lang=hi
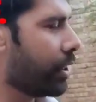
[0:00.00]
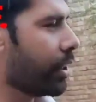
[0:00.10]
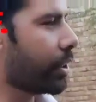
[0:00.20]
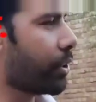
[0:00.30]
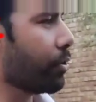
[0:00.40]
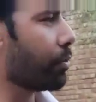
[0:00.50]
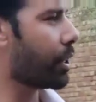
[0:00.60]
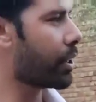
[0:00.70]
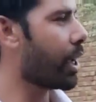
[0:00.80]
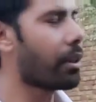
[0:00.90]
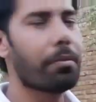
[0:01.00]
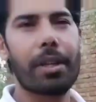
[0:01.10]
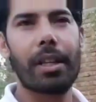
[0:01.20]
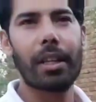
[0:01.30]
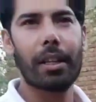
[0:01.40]
इसकी उम्र सात
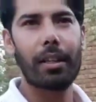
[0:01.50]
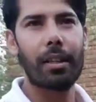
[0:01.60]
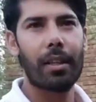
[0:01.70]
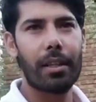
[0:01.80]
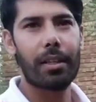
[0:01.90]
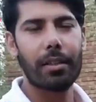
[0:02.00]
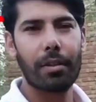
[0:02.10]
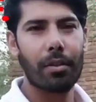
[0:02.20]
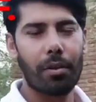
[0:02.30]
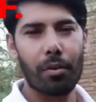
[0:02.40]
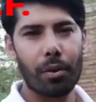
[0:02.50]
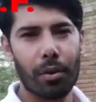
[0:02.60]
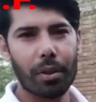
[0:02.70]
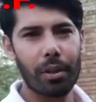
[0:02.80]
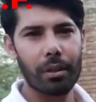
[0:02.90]
महीने के
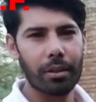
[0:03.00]
अच्छा अच्छा